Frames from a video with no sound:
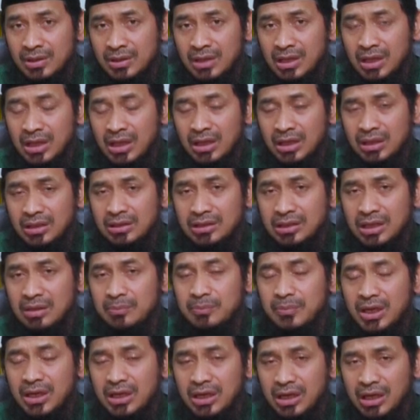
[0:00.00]
ya
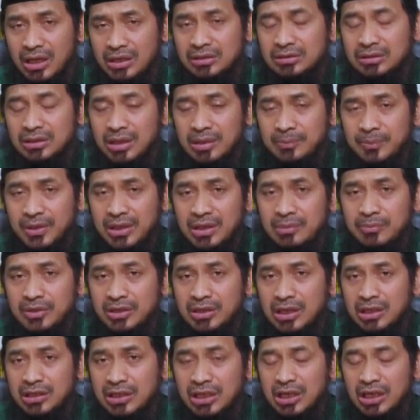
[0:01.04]
dan bahkan apa
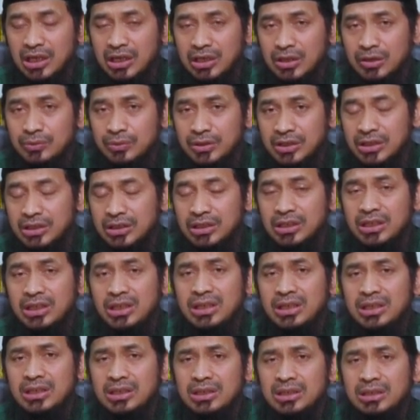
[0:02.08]
namanya negara Yahudi ini
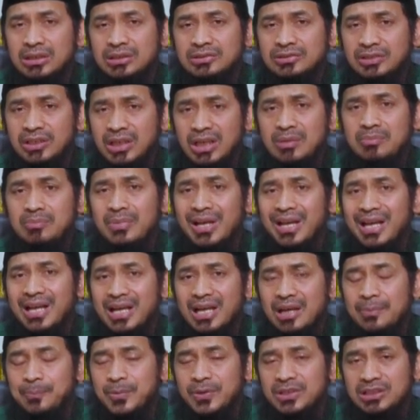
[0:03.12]
sering
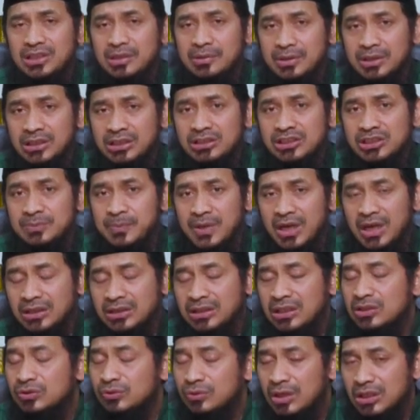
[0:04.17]
melanggar persekakatan
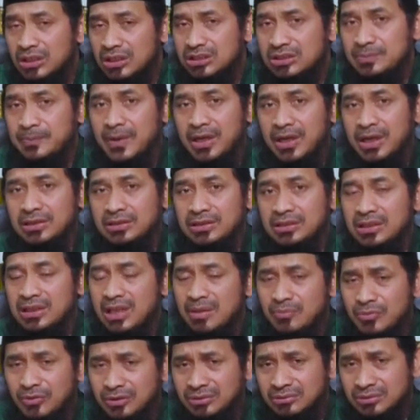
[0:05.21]
sepakatan yang telah disepakati.
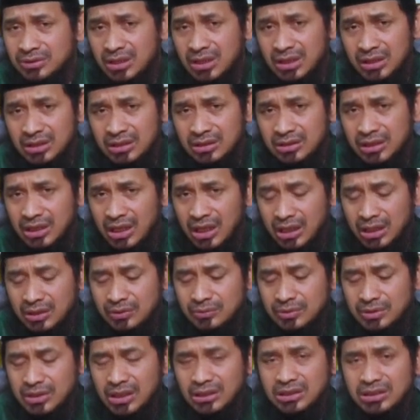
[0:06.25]
Namun negara
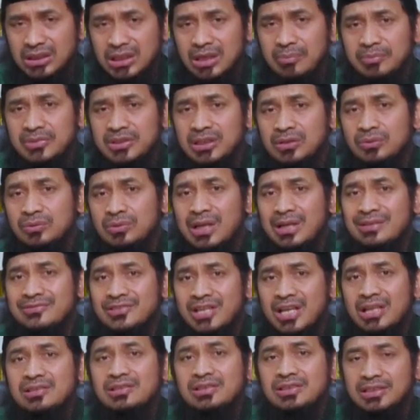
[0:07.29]
dunia tidak menyatukan
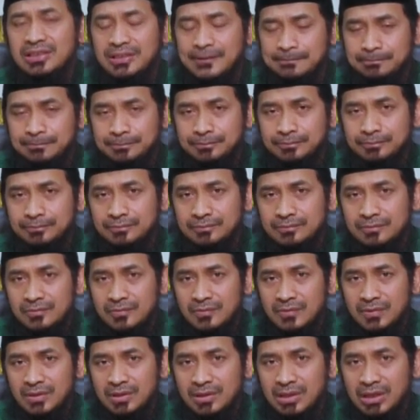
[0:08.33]
sanksi.
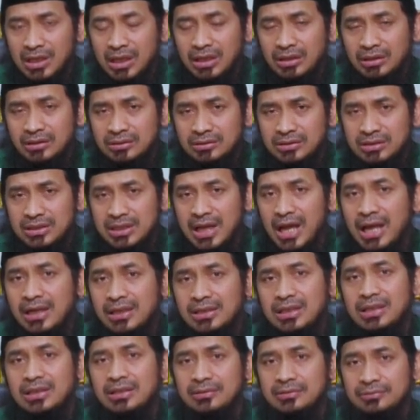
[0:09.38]
Ya, tidak
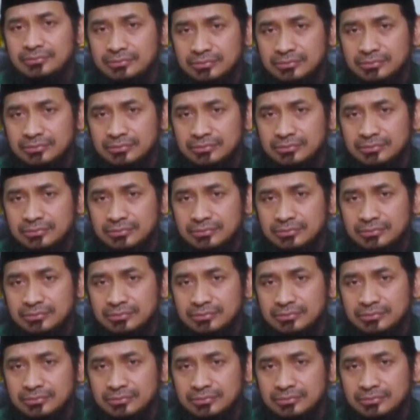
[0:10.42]
adil.